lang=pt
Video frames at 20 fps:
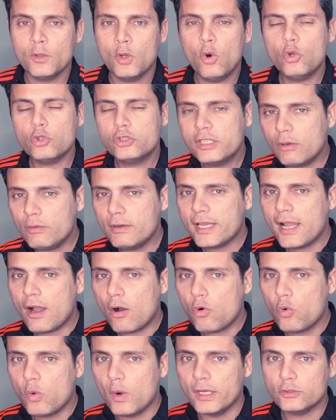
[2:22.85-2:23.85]
ou tão
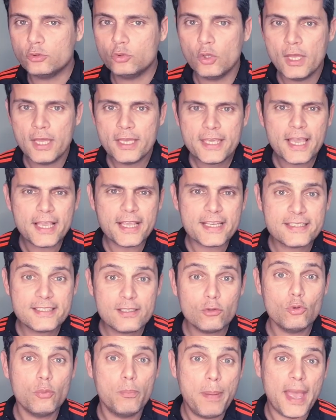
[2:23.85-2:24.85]
legal quanto que é a
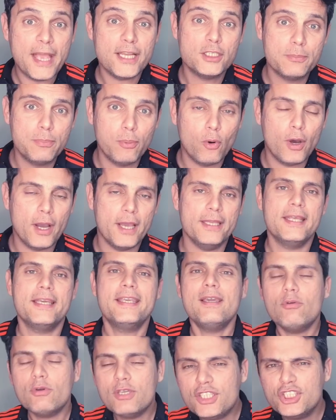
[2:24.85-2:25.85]
questão do bad boy, né?
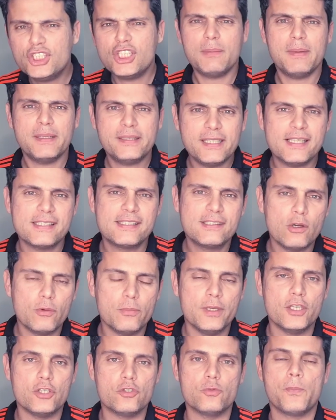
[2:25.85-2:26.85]
Que é o que chama atenção
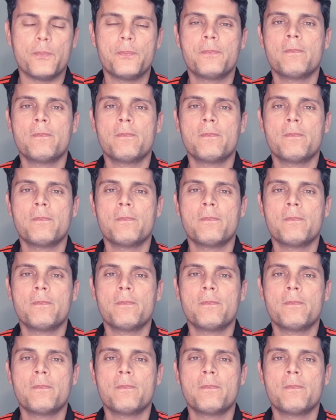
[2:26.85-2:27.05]
mesmo.